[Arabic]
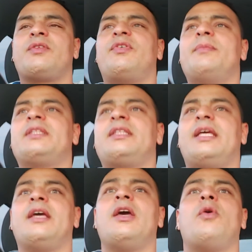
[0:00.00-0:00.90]

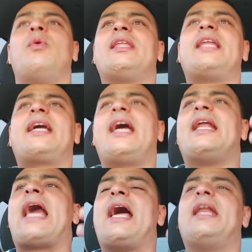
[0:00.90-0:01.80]
فهمتني واذا
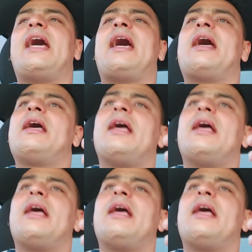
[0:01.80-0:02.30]
كان احنا